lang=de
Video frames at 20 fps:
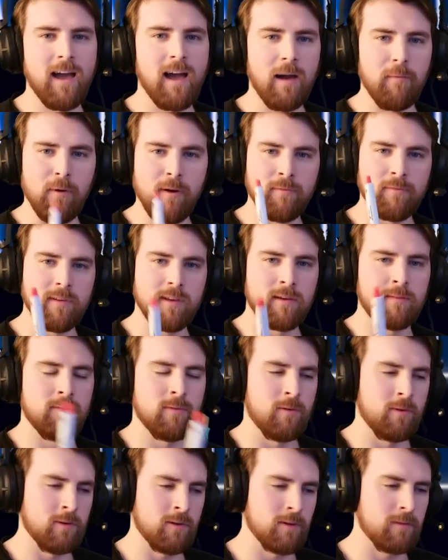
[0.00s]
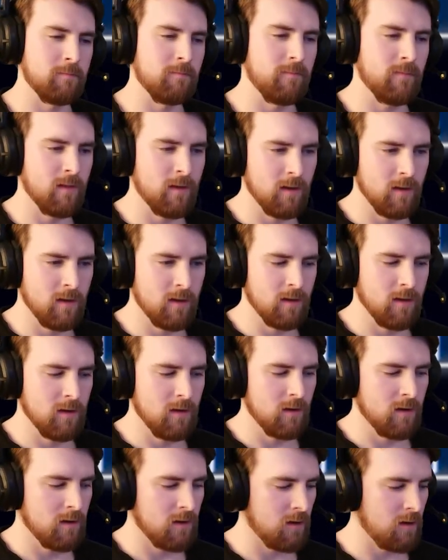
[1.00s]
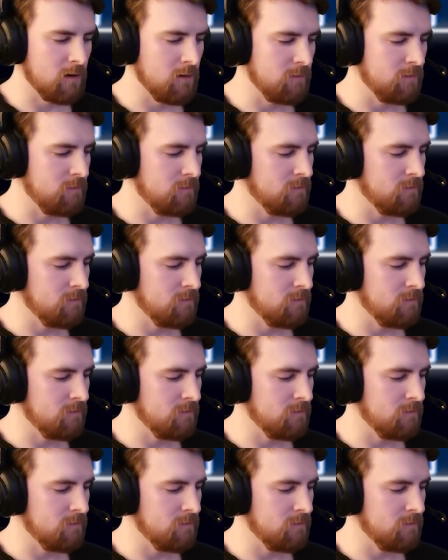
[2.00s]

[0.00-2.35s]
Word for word: Aber vielleicht für euch. Ja,